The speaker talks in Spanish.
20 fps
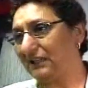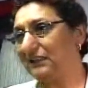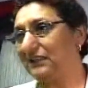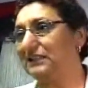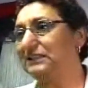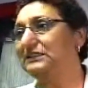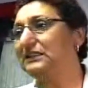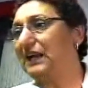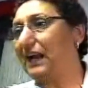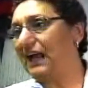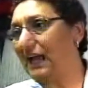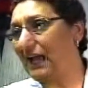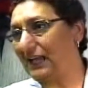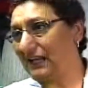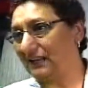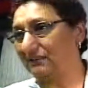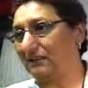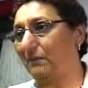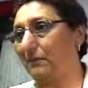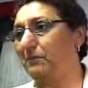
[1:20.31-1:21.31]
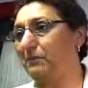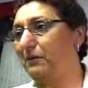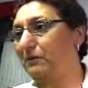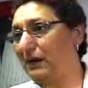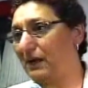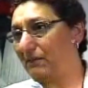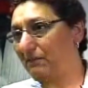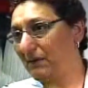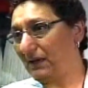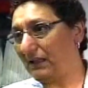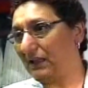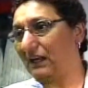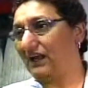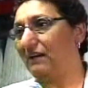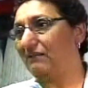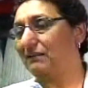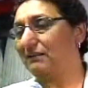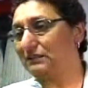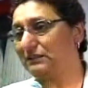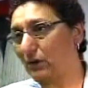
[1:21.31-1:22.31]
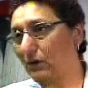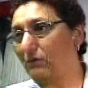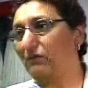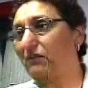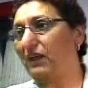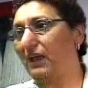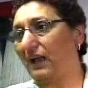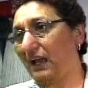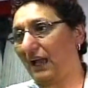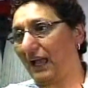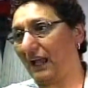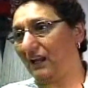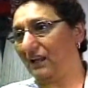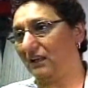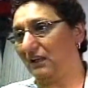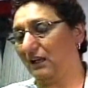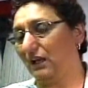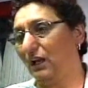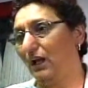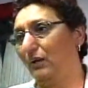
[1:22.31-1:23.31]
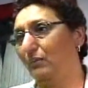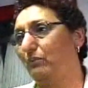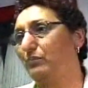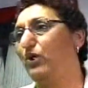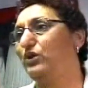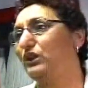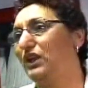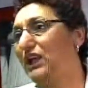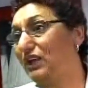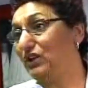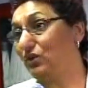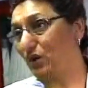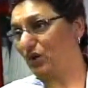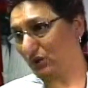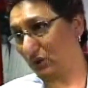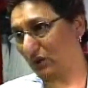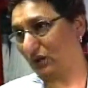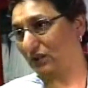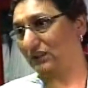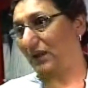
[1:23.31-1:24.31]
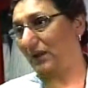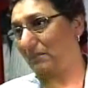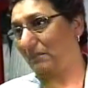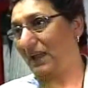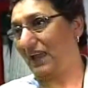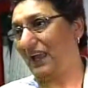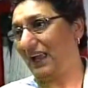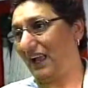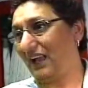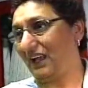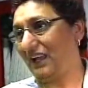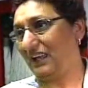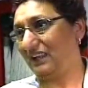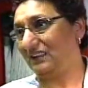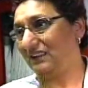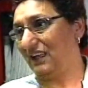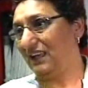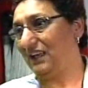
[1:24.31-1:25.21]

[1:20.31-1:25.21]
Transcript: distraer este problema de la evasión fiscal poniendo otros temas en agenda.